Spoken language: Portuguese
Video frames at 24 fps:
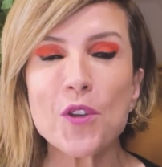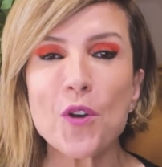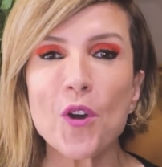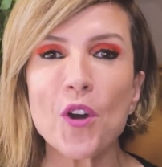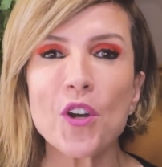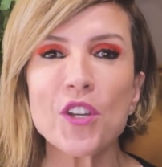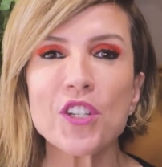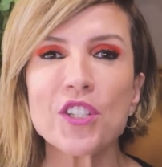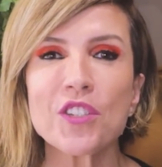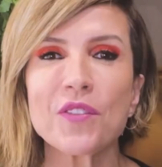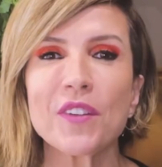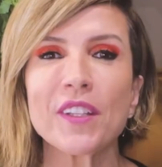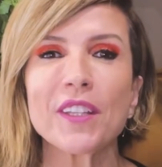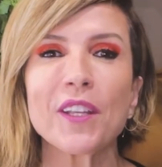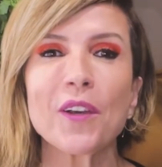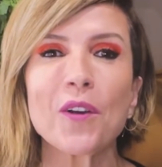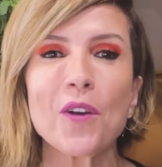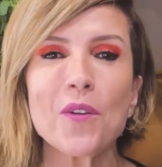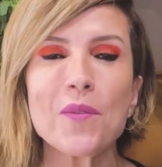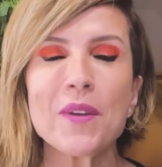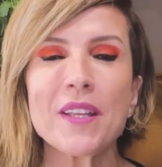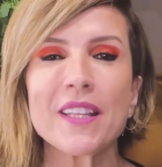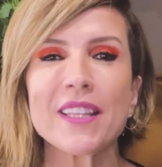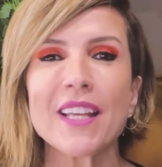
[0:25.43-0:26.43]
E hoje vai ter
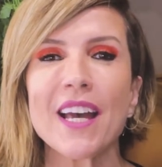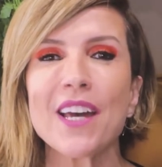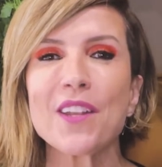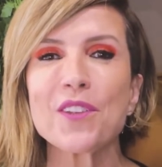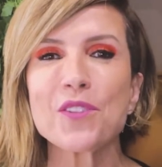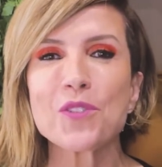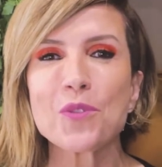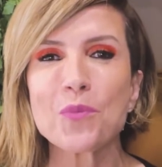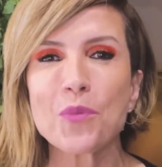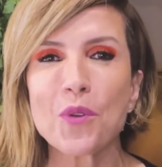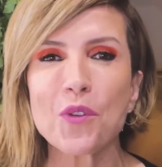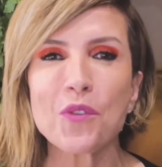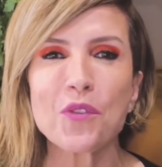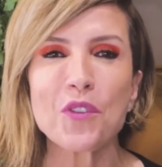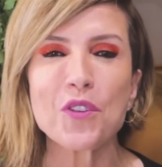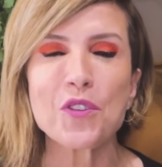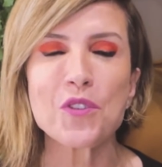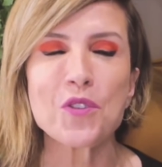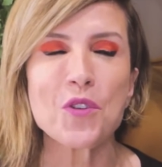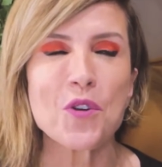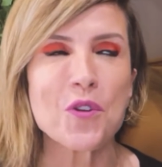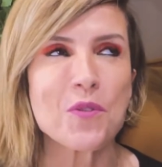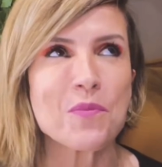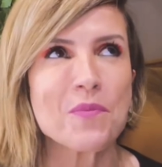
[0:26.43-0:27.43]
comentários do
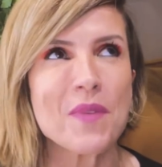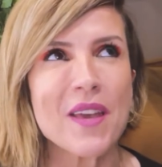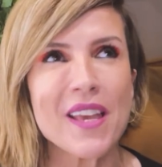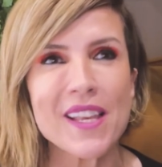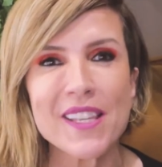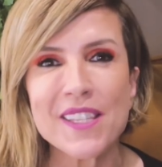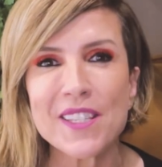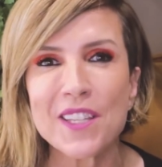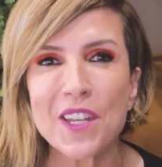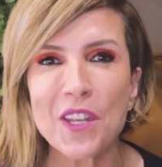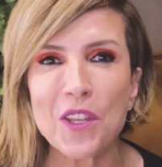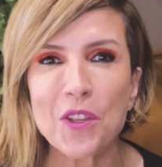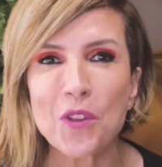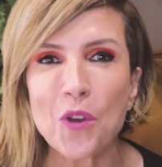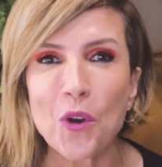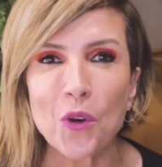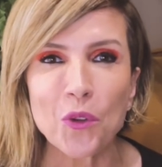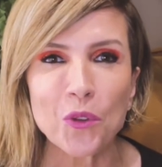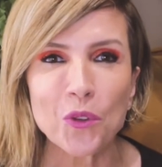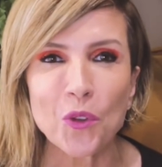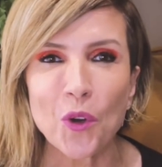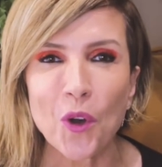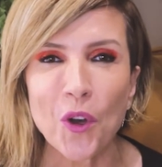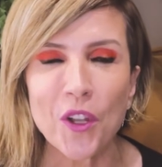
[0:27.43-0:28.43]
professor, mestre e
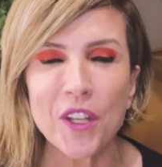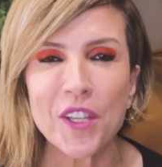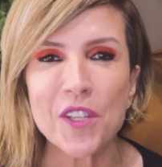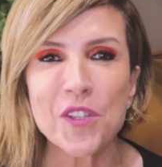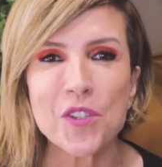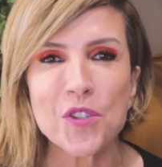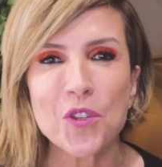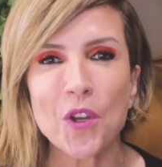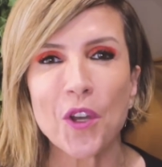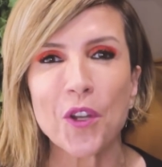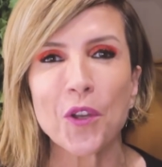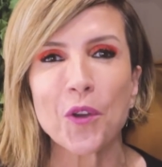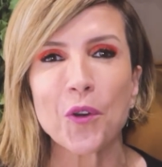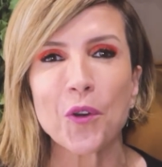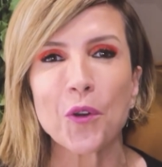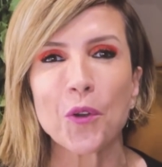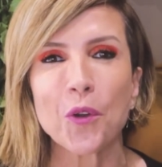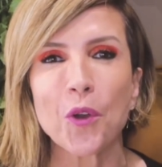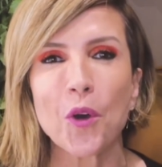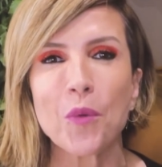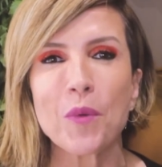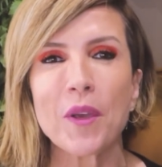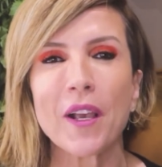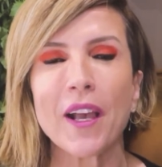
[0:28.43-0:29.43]
doutor em História
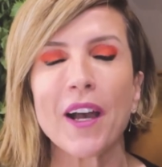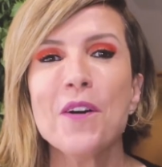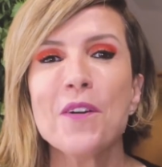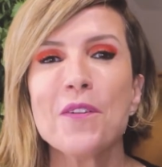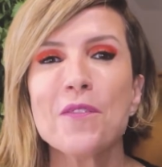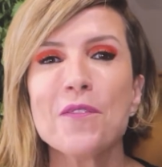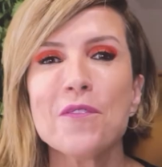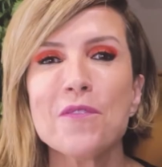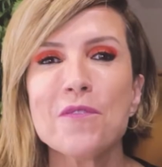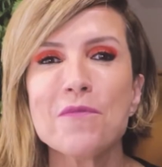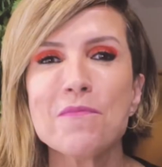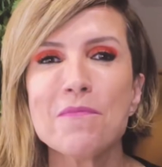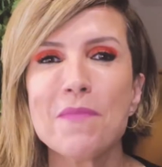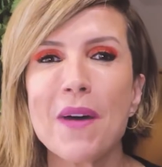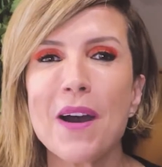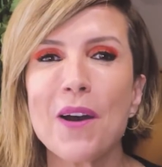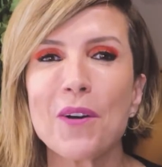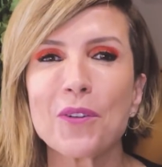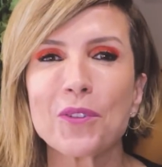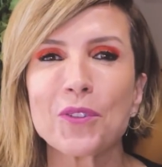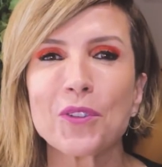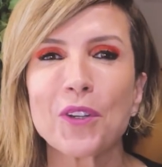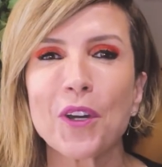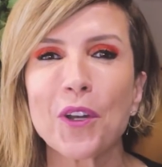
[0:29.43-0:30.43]
Econômica, O
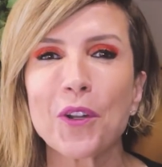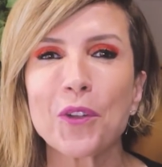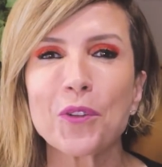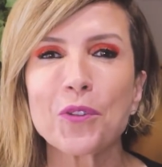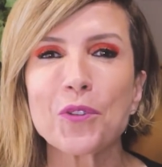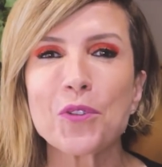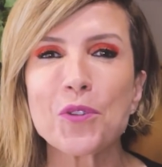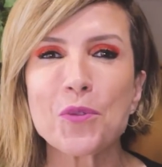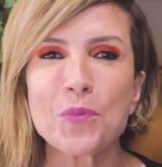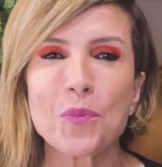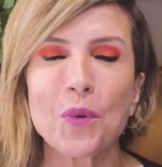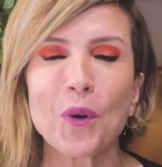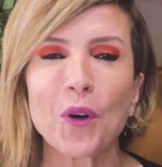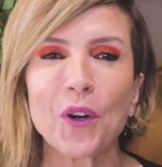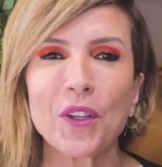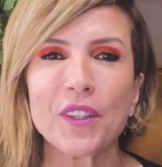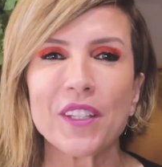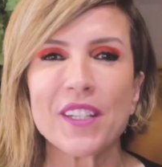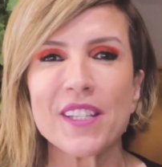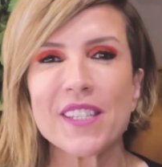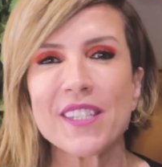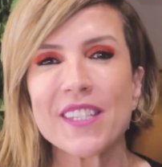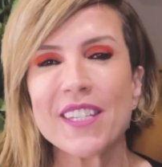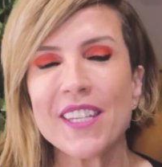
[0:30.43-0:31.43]
Mal do Garotos
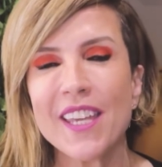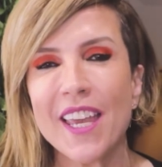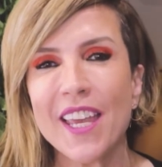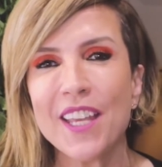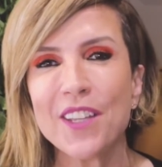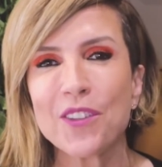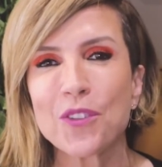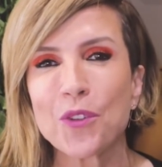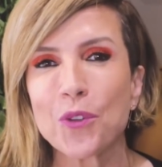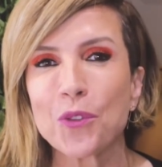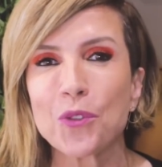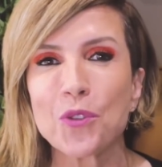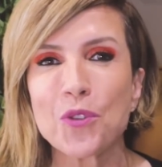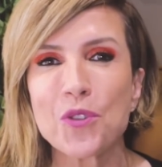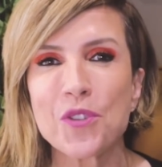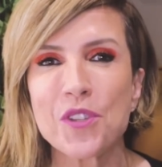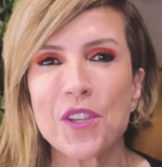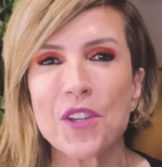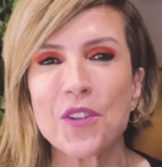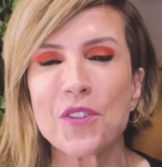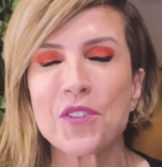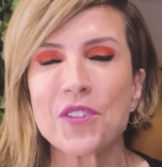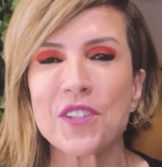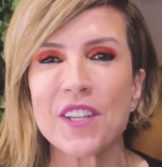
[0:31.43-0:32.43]
Podres, que, entre outros
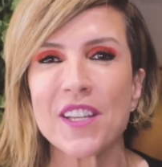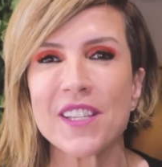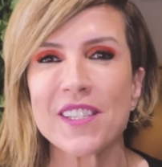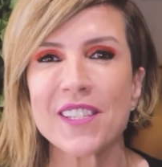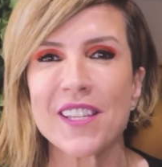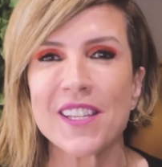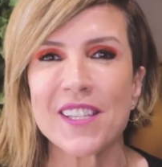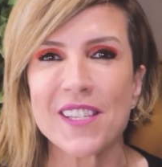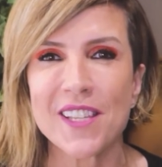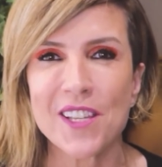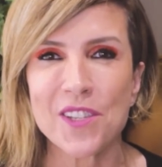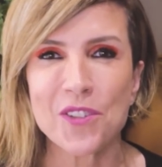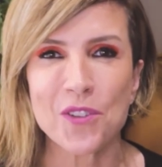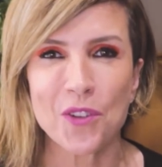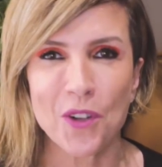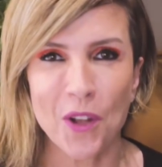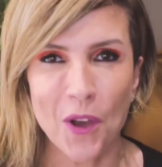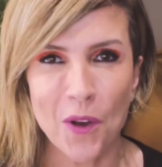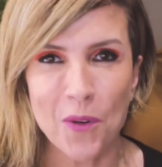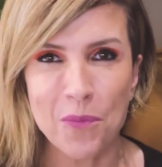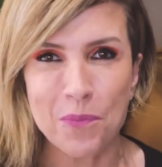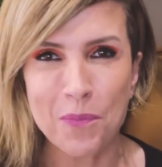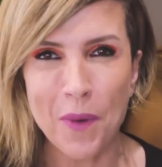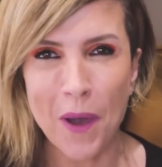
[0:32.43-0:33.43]
hinos, tem a
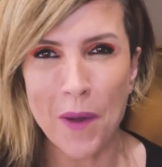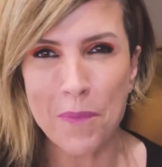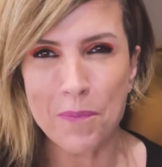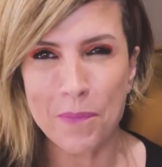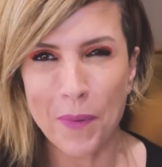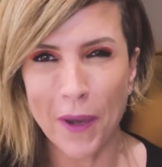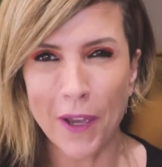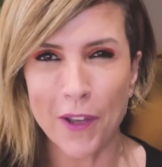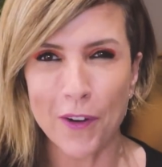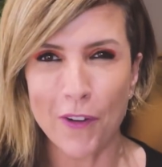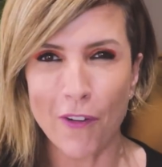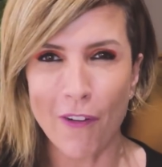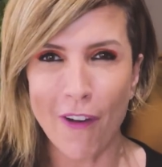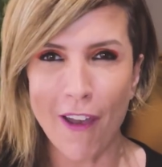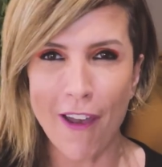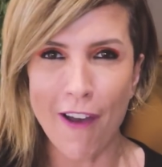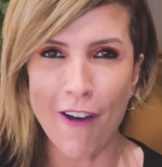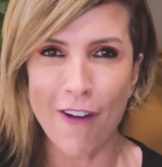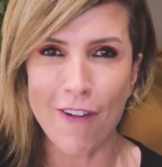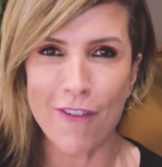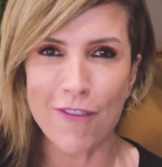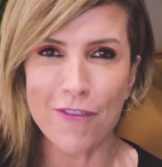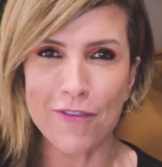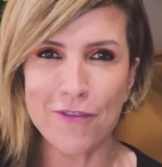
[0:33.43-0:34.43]
sensacional Papai
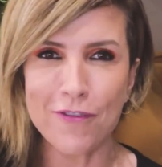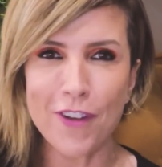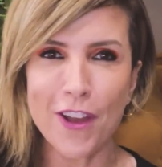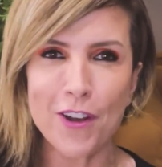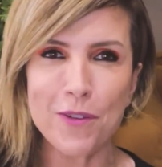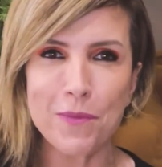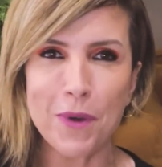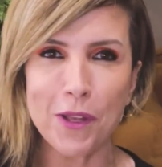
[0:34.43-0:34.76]
Noel, Velho